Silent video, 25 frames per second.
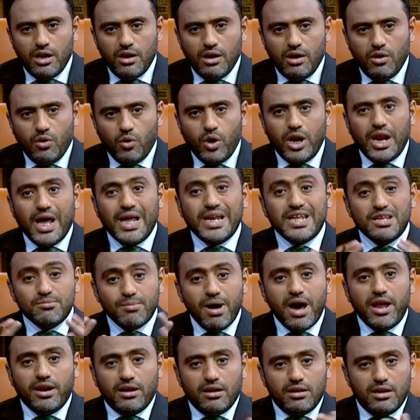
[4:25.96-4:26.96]

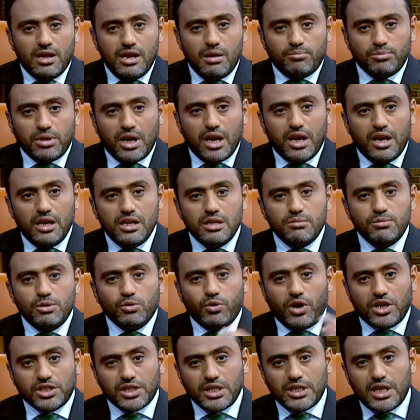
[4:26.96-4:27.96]
والعليمان يعني عبد الله العليمي
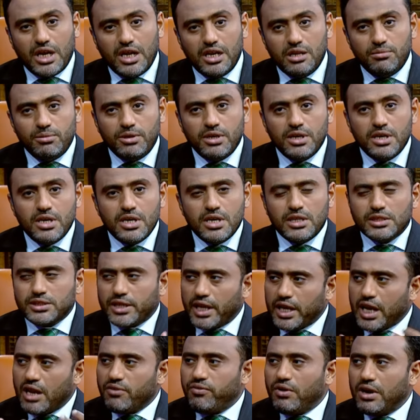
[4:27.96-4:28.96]
ورشاد العليمي
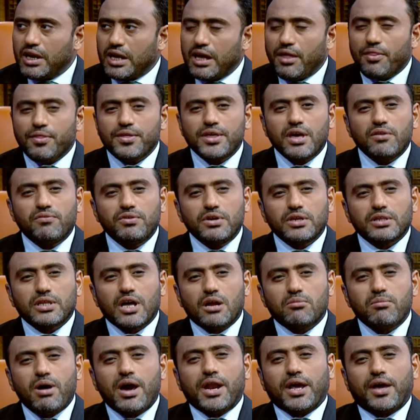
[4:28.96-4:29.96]
صنف القضية في
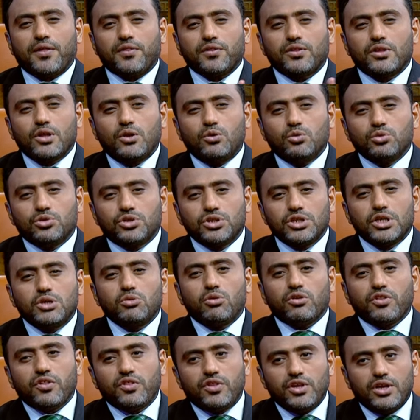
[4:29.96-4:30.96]
إطار معركة ضد الحوثيين
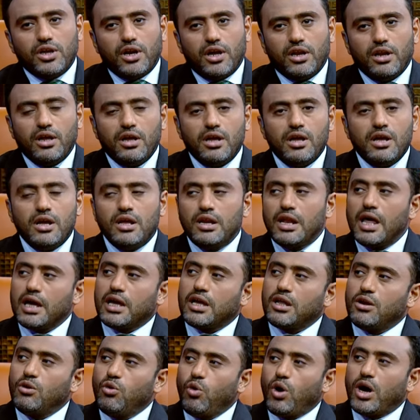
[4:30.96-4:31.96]
وضد إيران
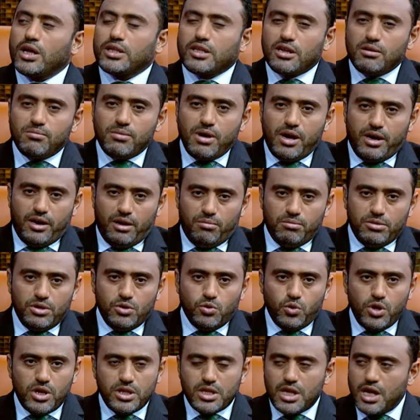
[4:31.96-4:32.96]
لكن لغة المحرمي
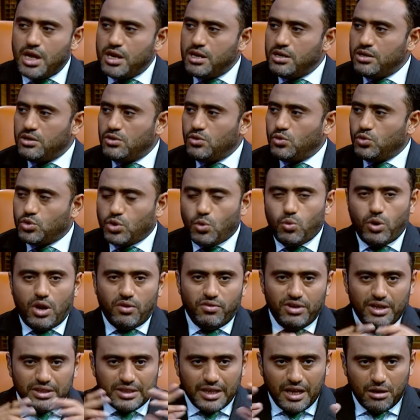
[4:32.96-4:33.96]
يريد أن يصورها
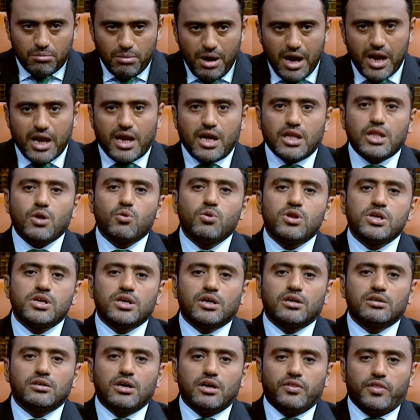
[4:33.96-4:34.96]
في إطار معركة دولية
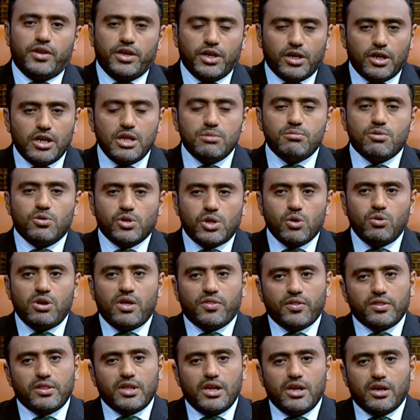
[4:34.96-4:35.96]
أيضا إقليمية ودولية
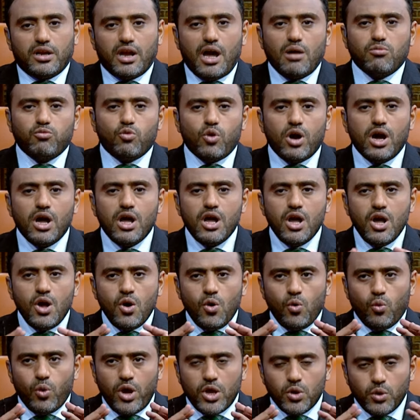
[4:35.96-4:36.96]
ضد الإرهاب و...
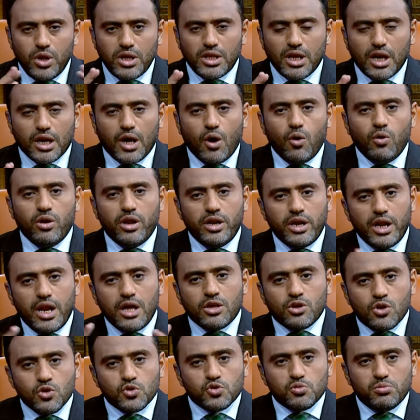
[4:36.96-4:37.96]
ويريد القول أننا
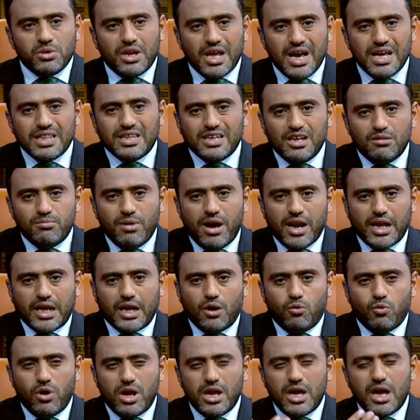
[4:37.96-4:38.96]
جزء من هذه المعركة
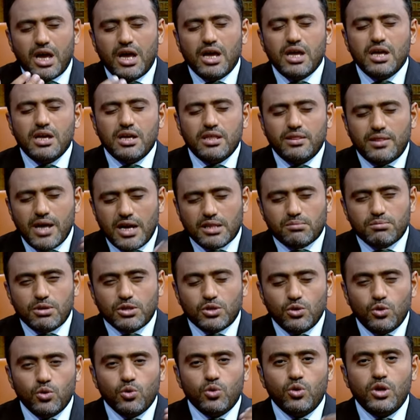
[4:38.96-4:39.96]
وهي ذات
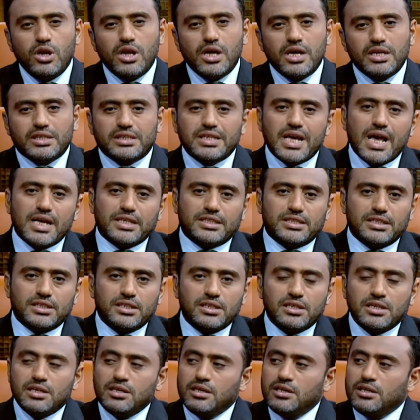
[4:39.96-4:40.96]
مدلول سياسي
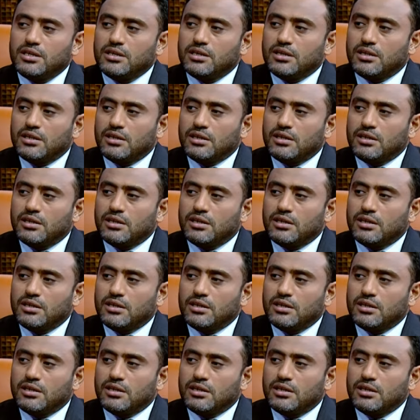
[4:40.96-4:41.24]
آه،